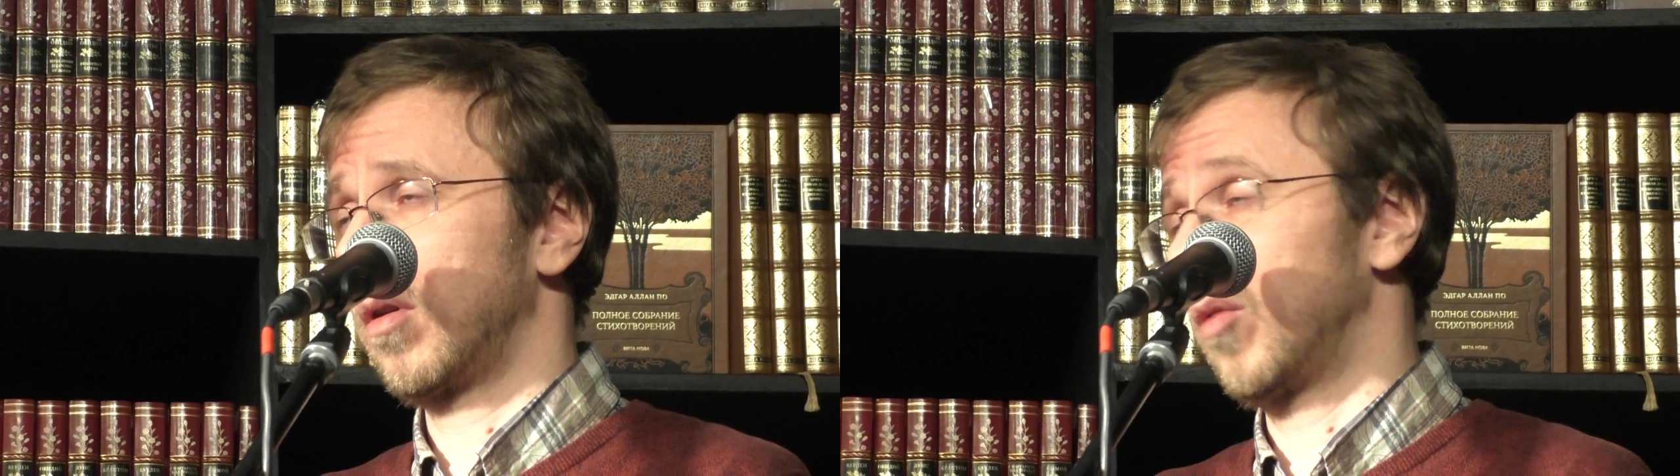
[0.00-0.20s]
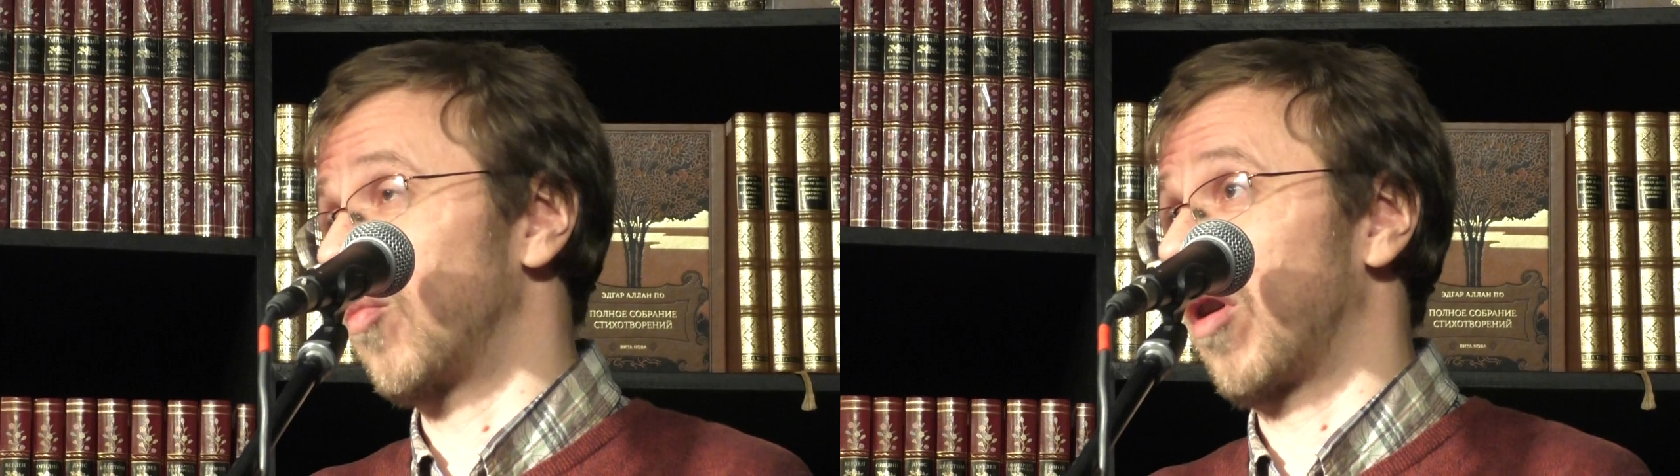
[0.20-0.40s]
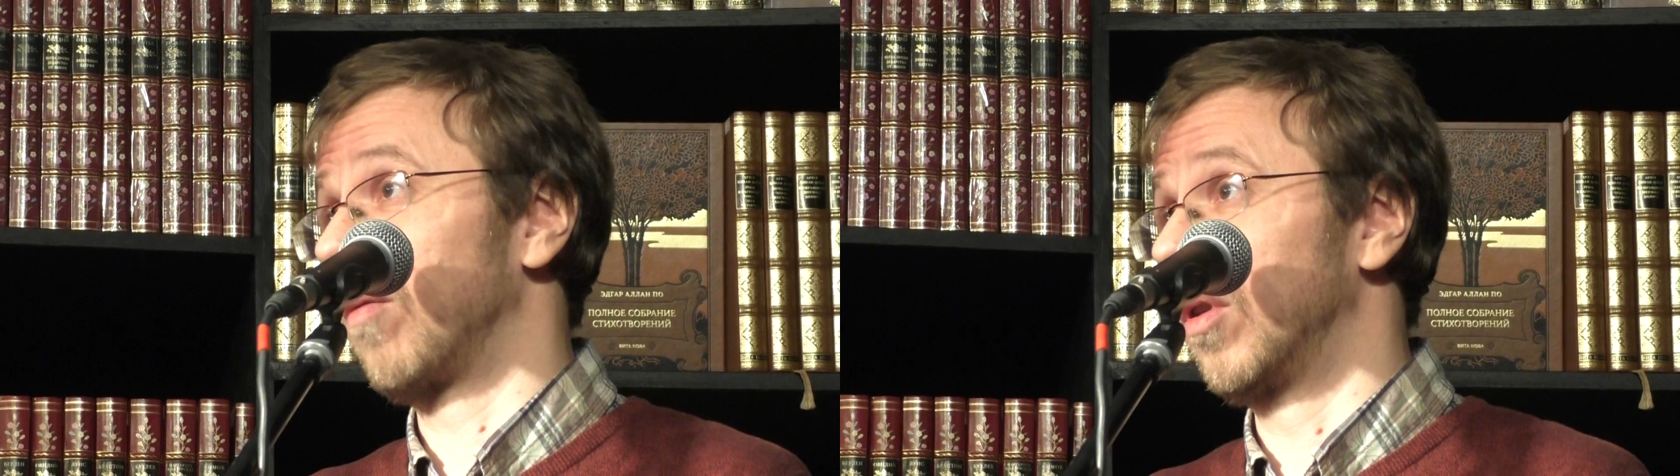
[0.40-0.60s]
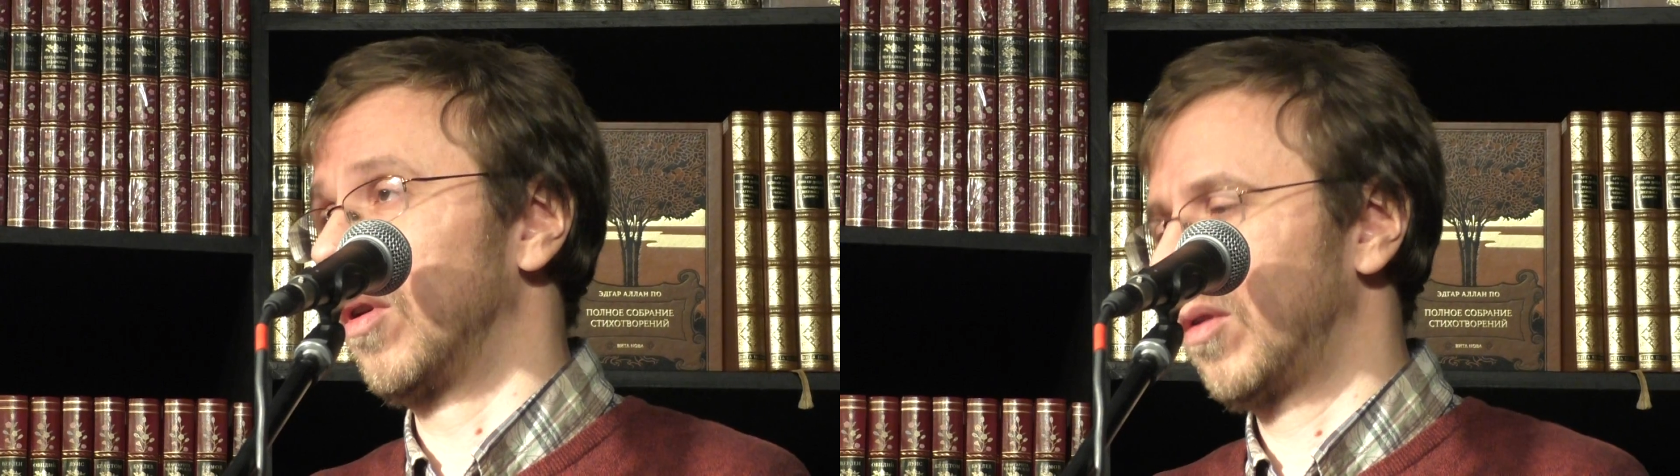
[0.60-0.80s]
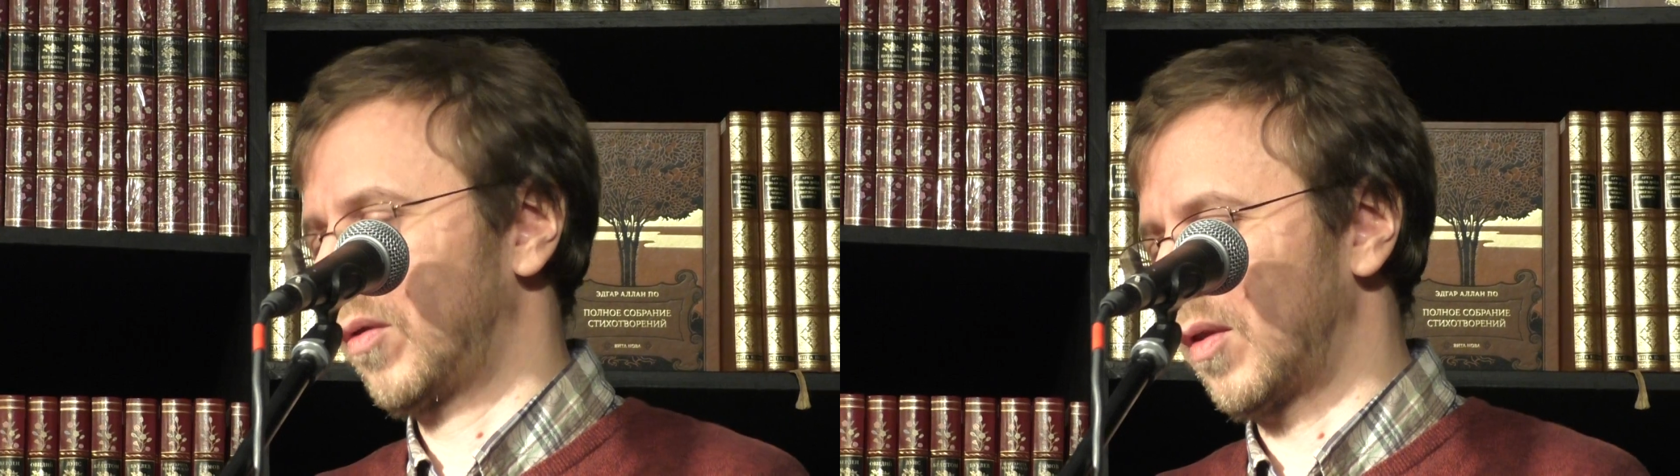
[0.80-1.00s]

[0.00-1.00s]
И правда,